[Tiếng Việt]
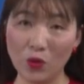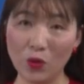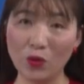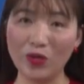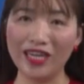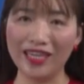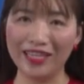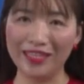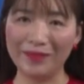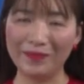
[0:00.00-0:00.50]
của
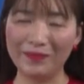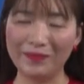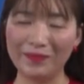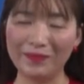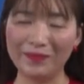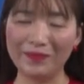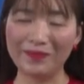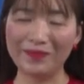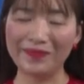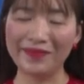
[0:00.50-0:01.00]
cuộc đời.
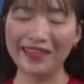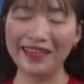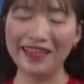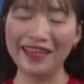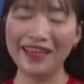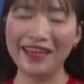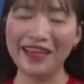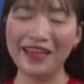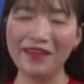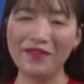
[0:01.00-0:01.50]

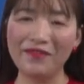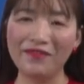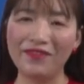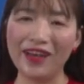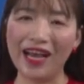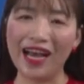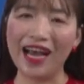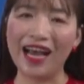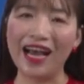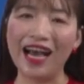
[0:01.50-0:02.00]

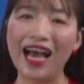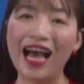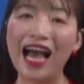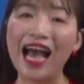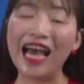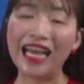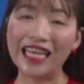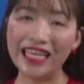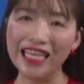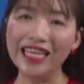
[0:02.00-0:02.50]
Và
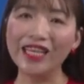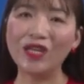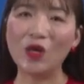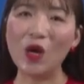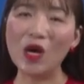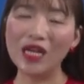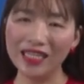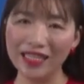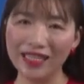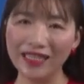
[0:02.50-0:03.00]
hãy nhìn
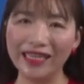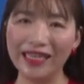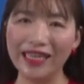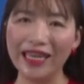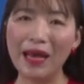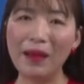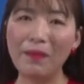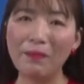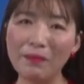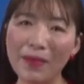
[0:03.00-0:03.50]
con người
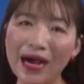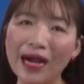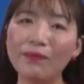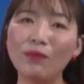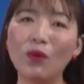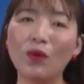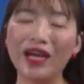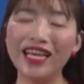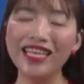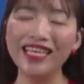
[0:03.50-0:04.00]

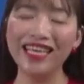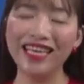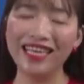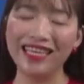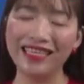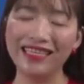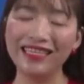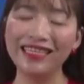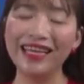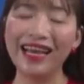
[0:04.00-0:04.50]
bằng một cái
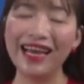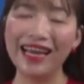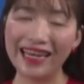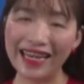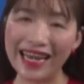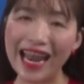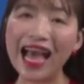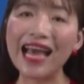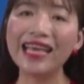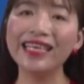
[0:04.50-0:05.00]
nhìn
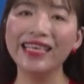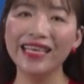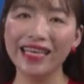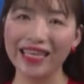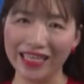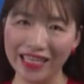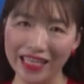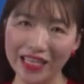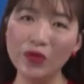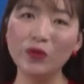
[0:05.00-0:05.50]
đa
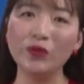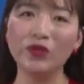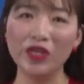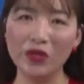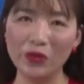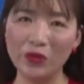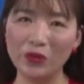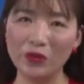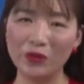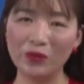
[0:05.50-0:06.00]
diện nhiều
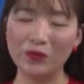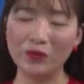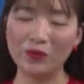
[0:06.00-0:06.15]
chiều.